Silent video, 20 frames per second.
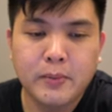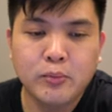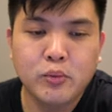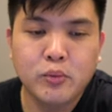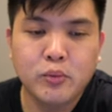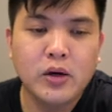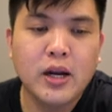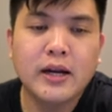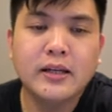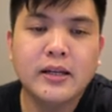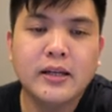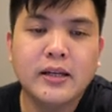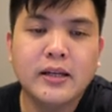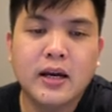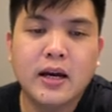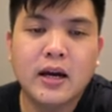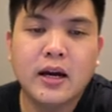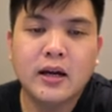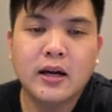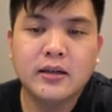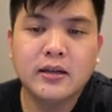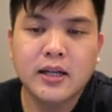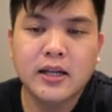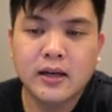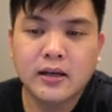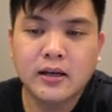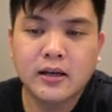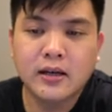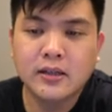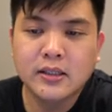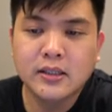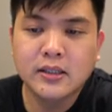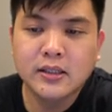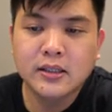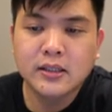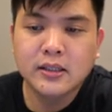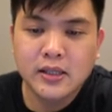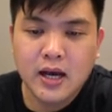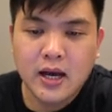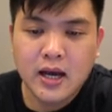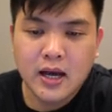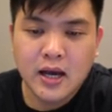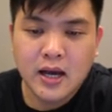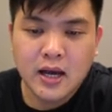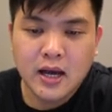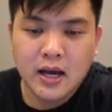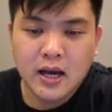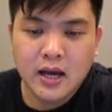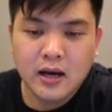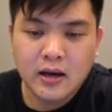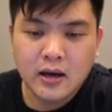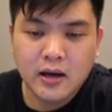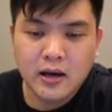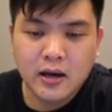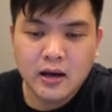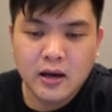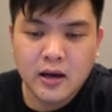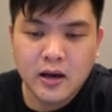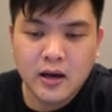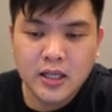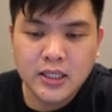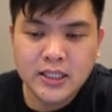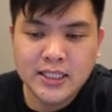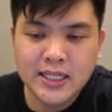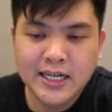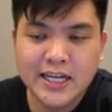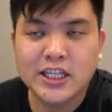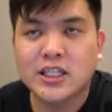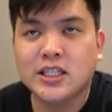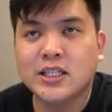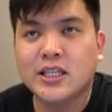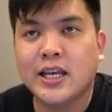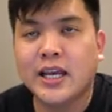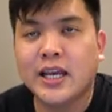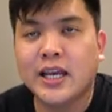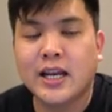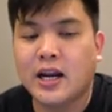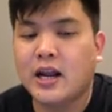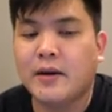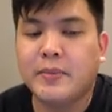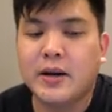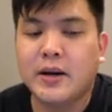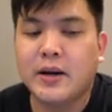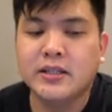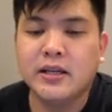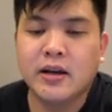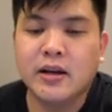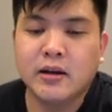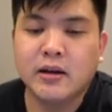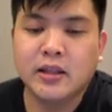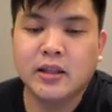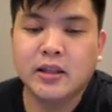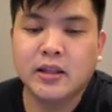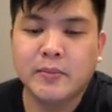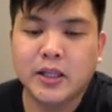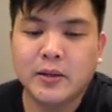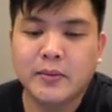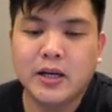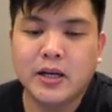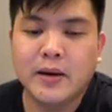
per bulannya dan ya uh, jenis iklan apa aja yang teman-teman